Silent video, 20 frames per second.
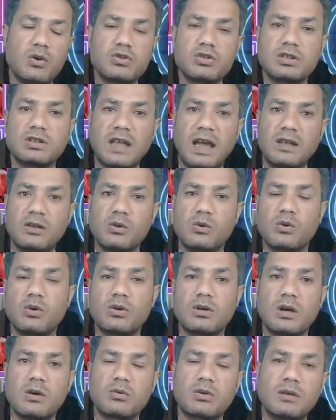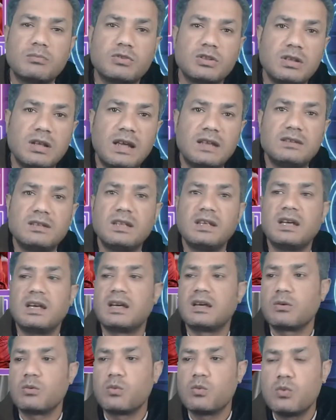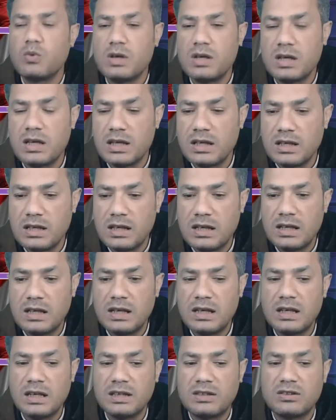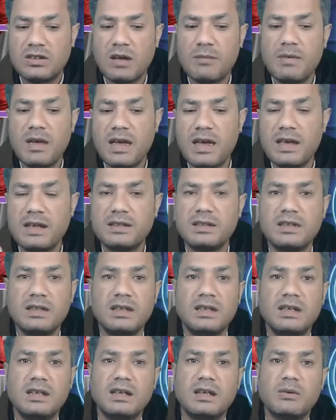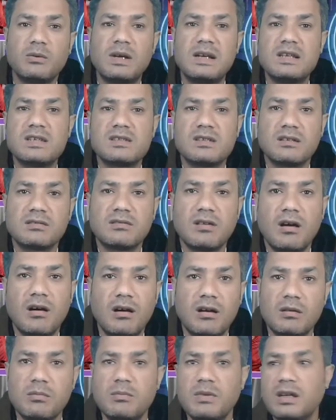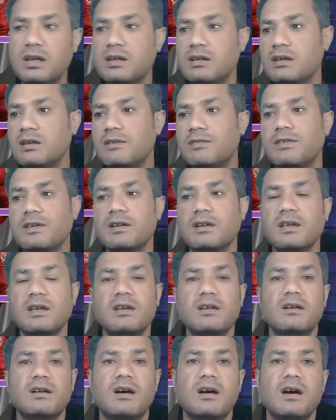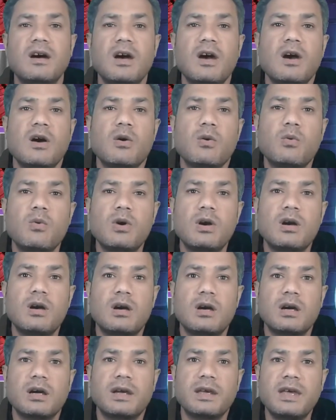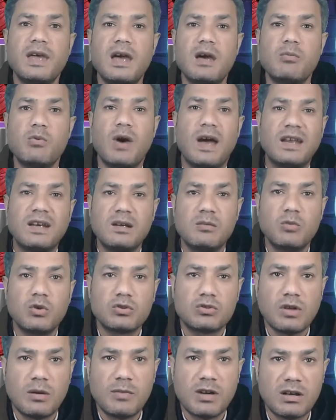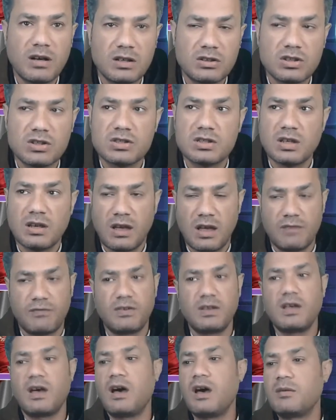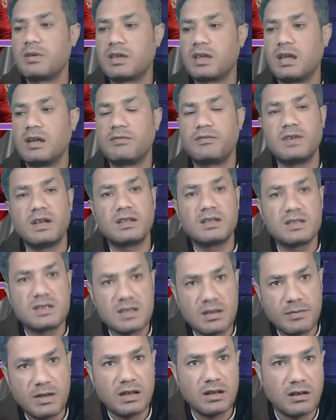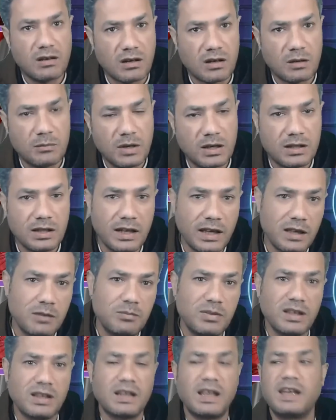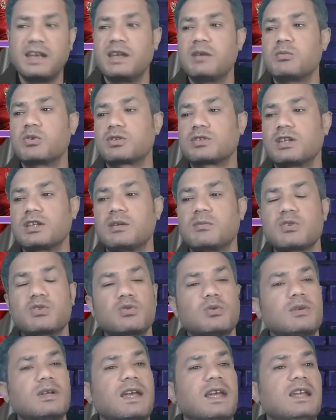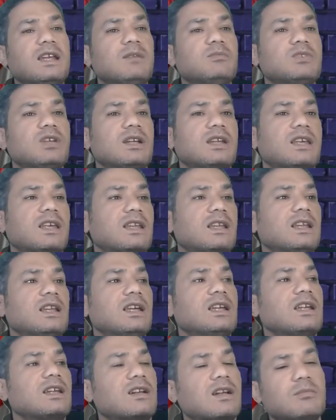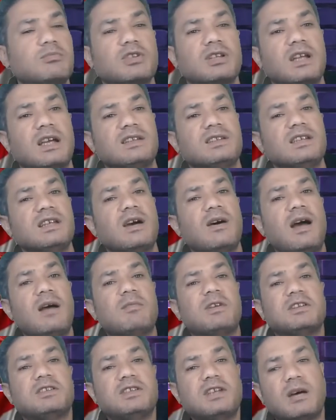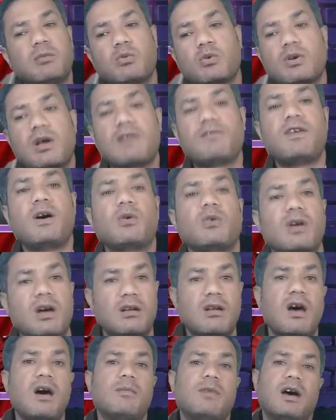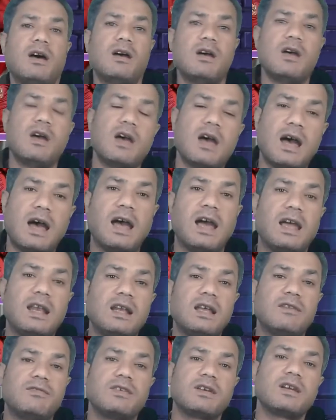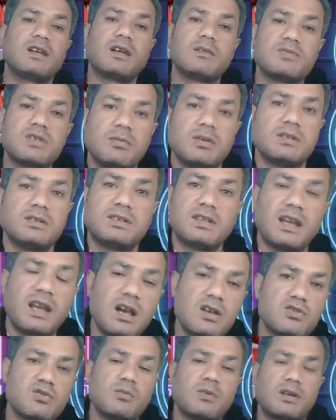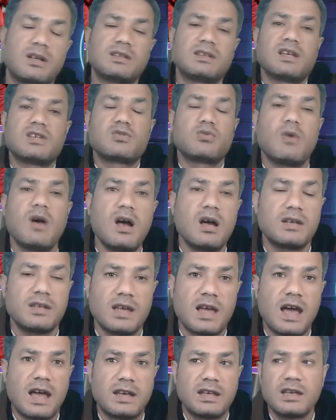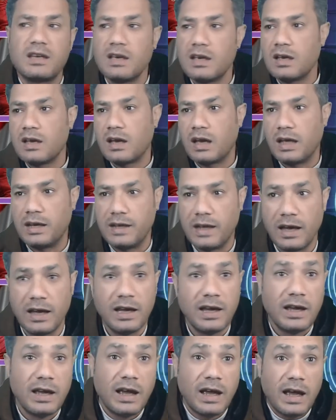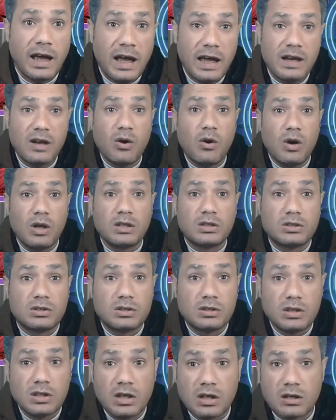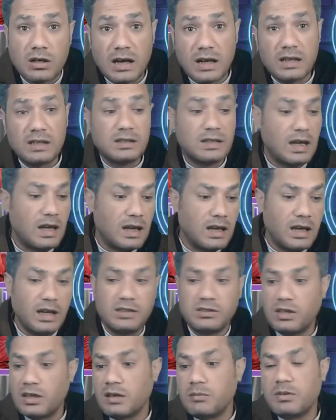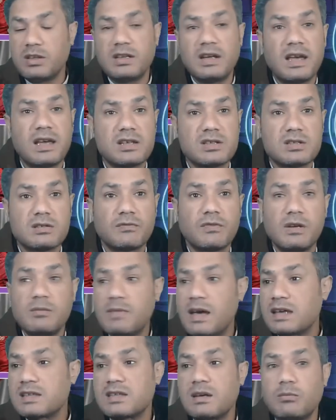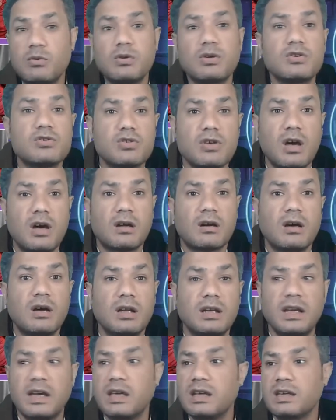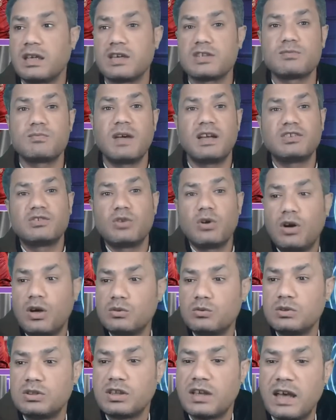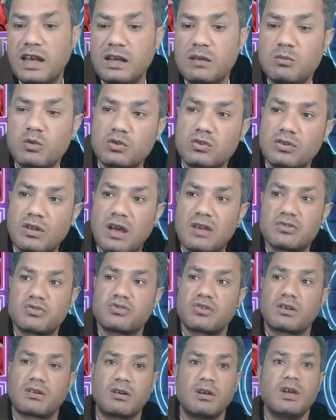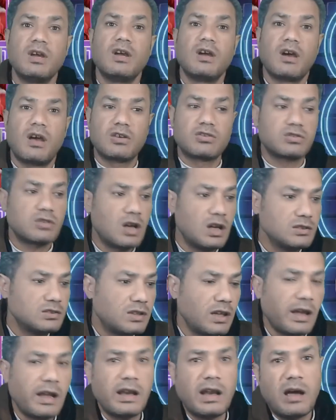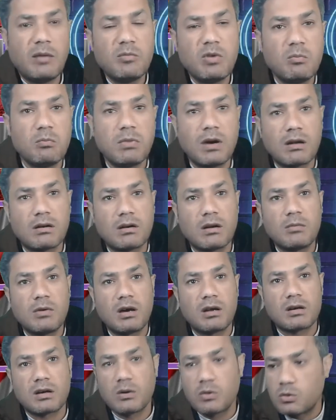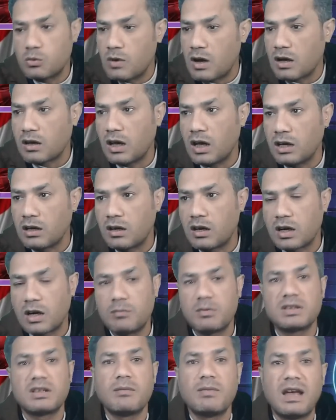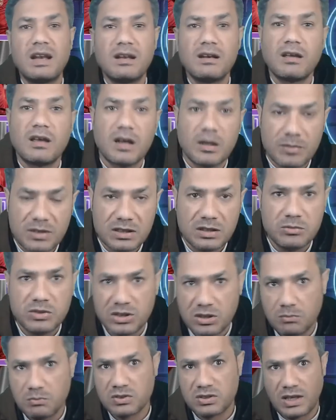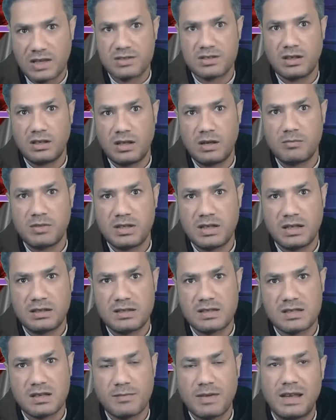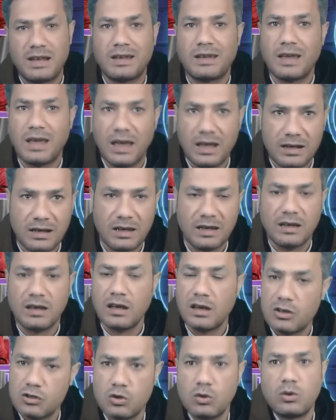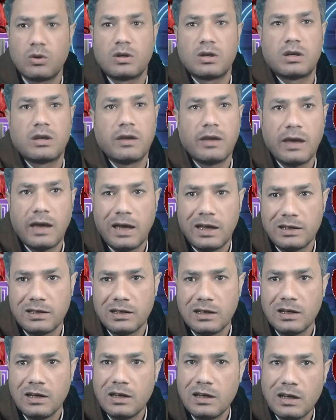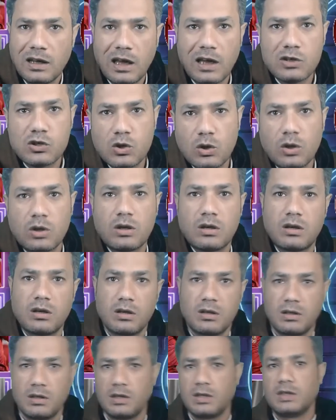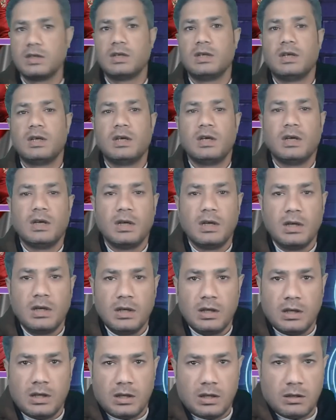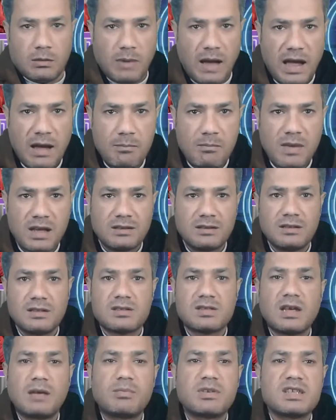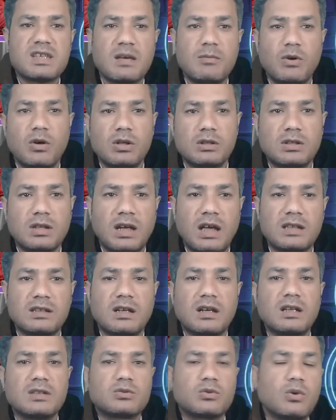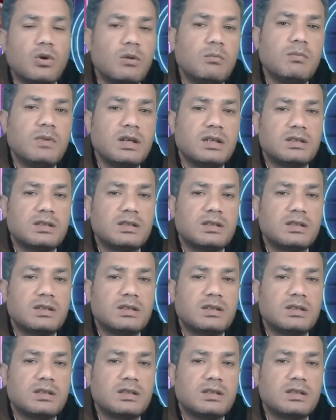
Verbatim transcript: يخص اتحاد الكره ورابطه الانديه والتمادي والاستهتار من فيريرا وغيابه عن المؤتمرات الصحفيه اه بيكلف نادي الزمالك غرامات لكن بيطلع هنا مرتضى منصور كلمت رابطه الانديه واحمد دياب ورفعوا الغرامه على فريرة بسبب التجاوز مباراة أسوان يعني احنا أنا قلت الراجل ده احترم الناس في المكسب والخسارة لكن كسبان تقعد وتتكلم وتنظر خسران تخلع من بره بره ونوقع الغرامة طب هل الغرامات دي بيتم تحصيلها من نادي الزمالك أنا أشك يعني أشك محمد صبري زي ما قلت لحضراتكم